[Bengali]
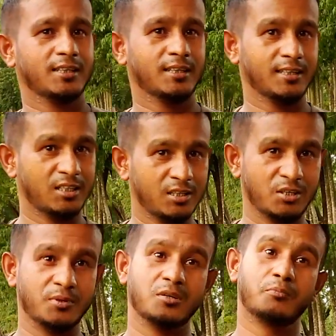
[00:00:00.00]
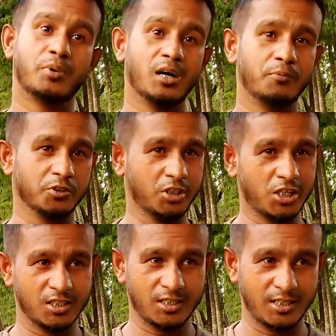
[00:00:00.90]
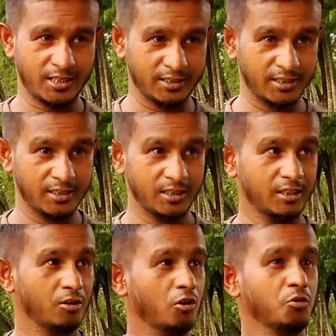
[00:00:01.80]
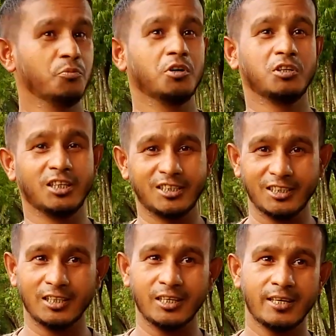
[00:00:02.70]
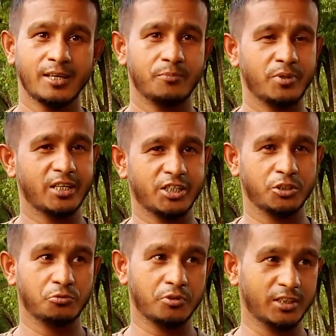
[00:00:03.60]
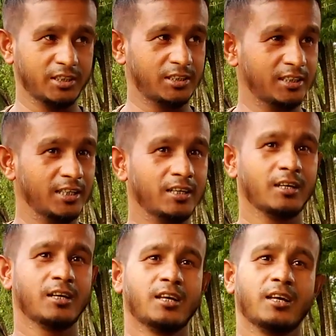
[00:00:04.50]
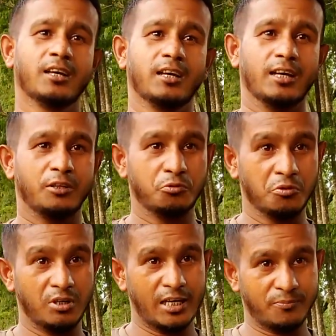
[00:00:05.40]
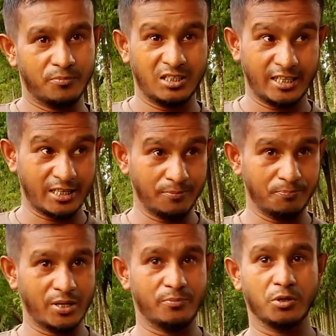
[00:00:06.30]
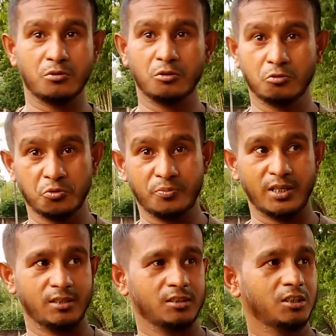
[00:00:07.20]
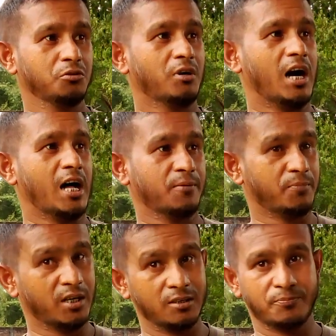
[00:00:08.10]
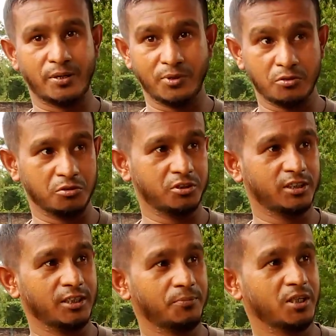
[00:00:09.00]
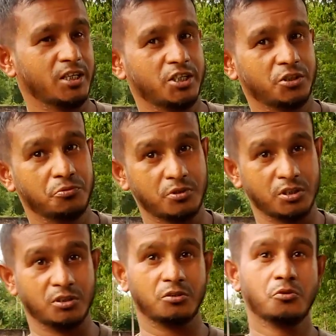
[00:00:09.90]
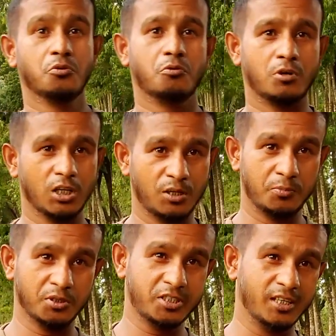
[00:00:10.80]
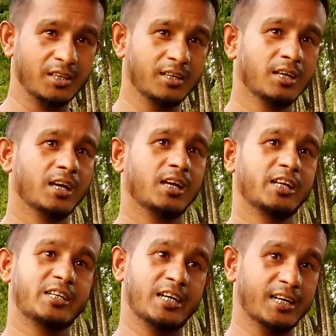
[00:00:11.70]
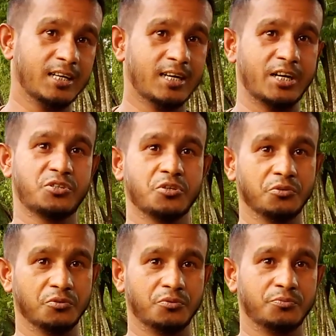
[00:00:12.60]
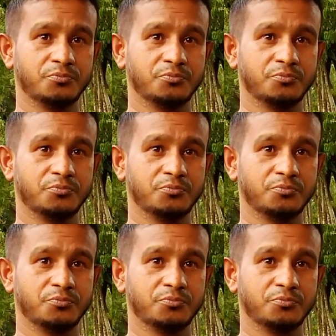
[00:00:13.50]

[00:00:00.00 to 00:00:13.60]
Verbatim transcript: এক লাখ টাকা বা পঞ্চাশ হাজার টাকা দিলে ওই মহিলাটি বিকাশের দোকানে গিয়ে দুই এক টাকা পেমেন্ট করলো দুইবার কিন্তু আরবার পেমেন্ট করতে গিয়ে বিকাশের দোকানওয়ালা বলছে এই টাকা কার জন্য